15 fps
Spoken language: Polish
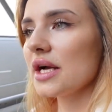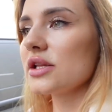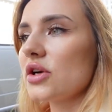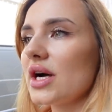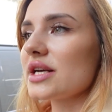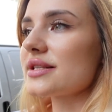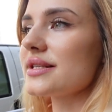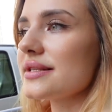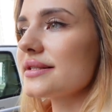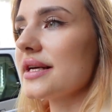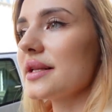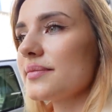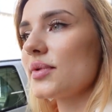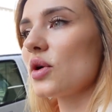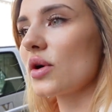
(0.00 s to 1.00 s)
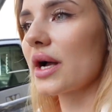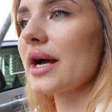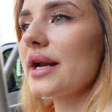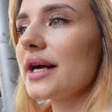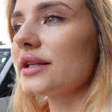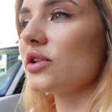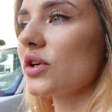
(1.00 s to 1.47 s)
To asystent
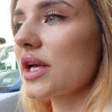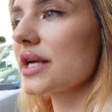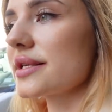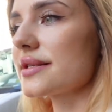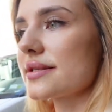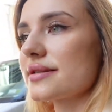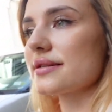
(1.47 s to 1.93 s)
brokera to jest...